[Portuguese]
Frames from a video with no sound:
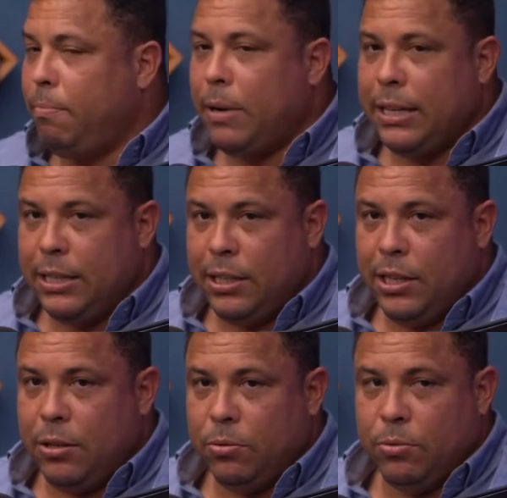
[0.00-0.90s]

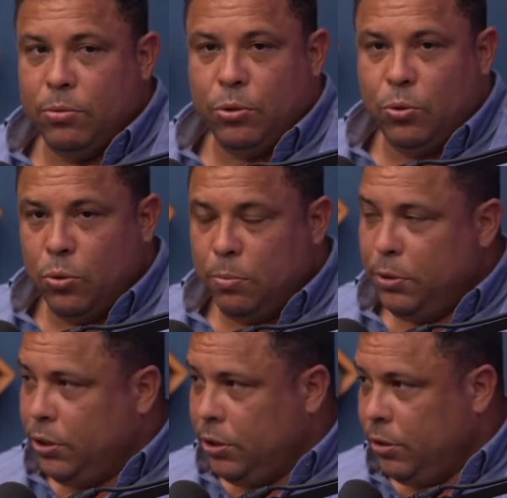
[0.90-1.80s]
brasileiro dos
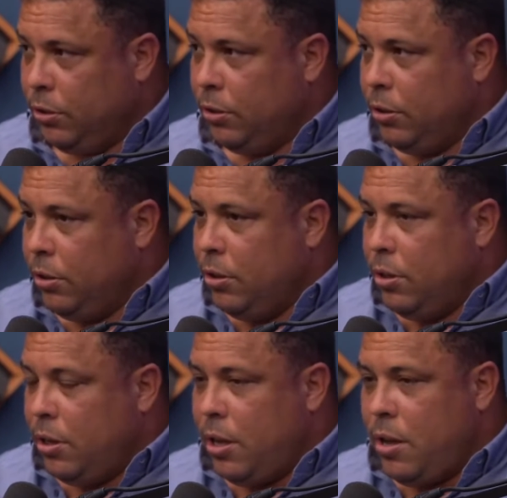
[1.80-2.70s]
clubes
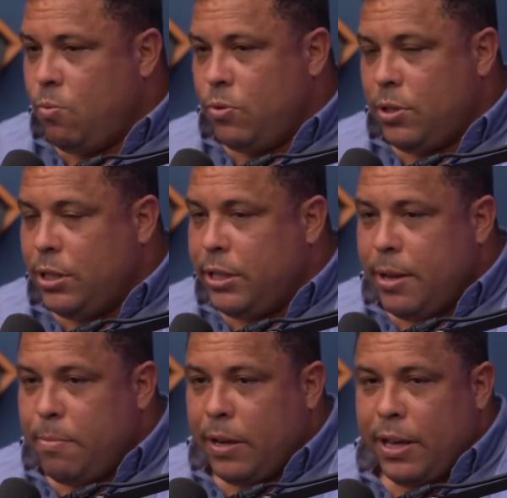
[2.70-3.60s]
é um
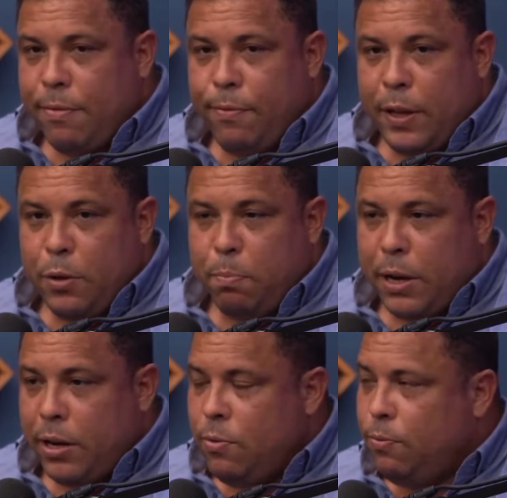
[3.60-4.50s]
sistema que é feito
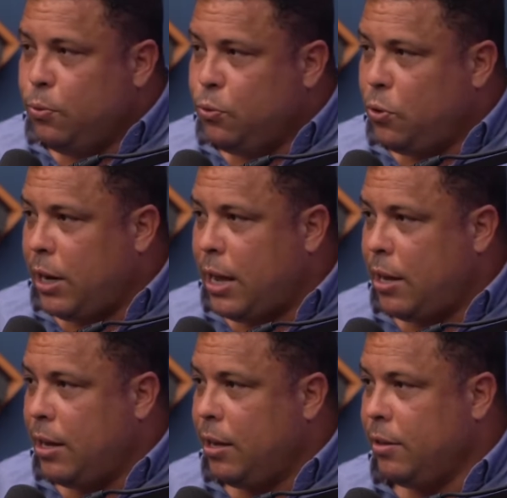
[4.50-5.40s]
para não funcionar.
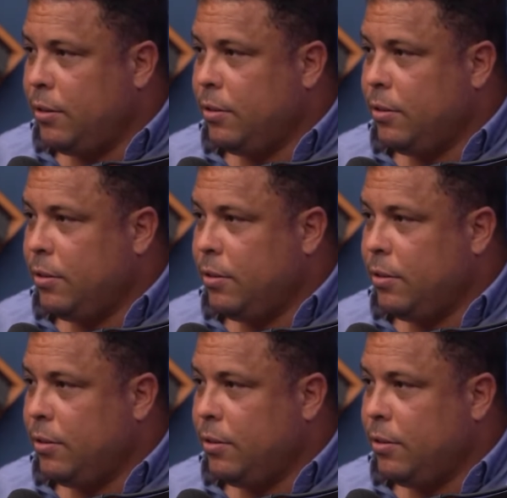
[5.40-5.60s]
Uhum.